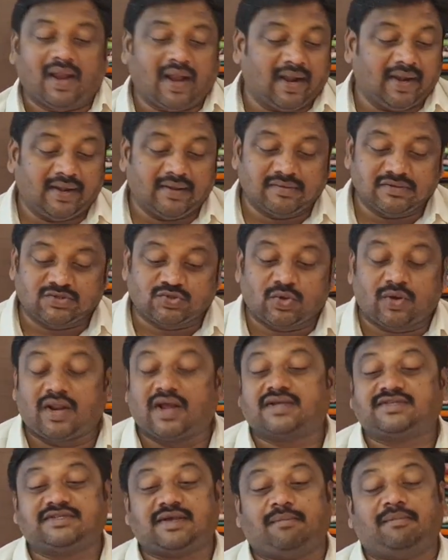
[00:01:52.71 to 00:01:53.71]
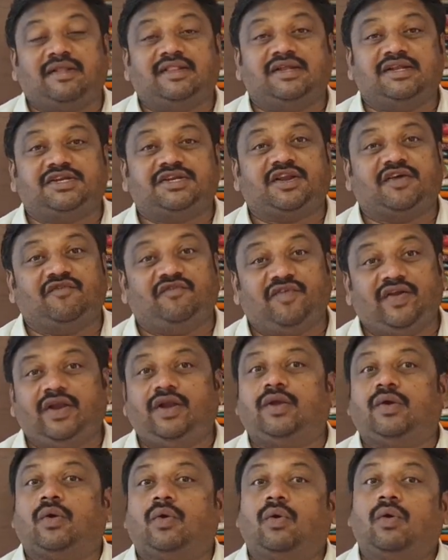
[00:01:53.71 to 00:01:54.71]
అండ్ జోరాకి సంబంధించిన
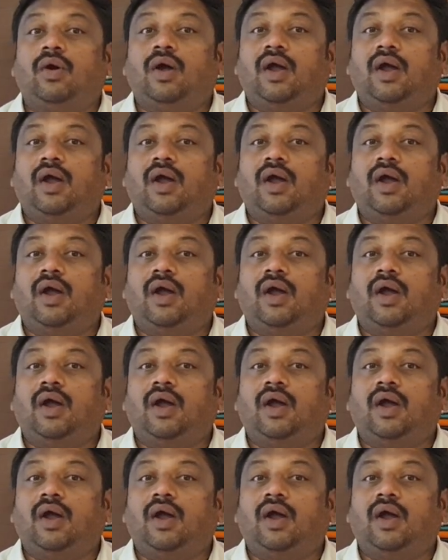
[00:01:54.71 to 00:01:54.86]
వీడియో